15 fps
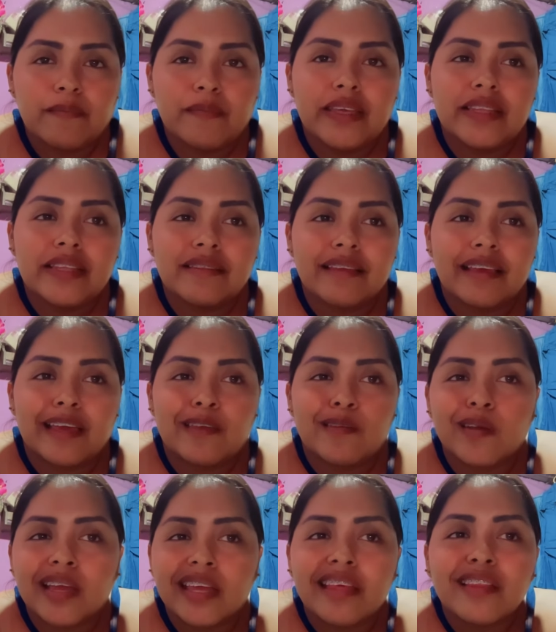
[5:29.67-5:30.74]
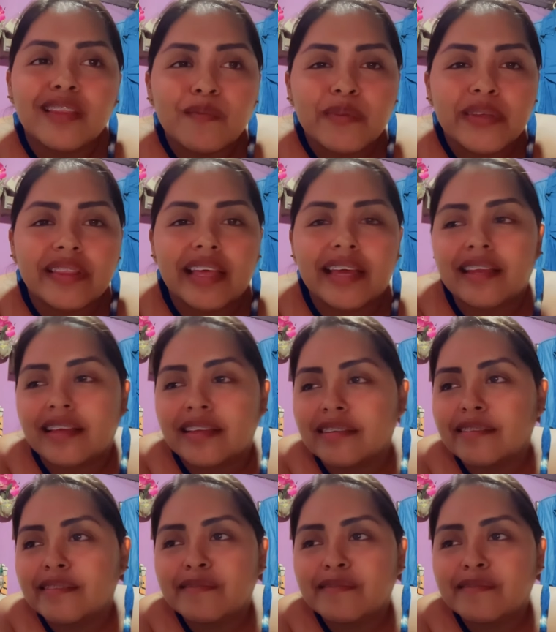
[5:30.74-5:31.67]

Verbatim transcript: Imagínense que yo quería invitar a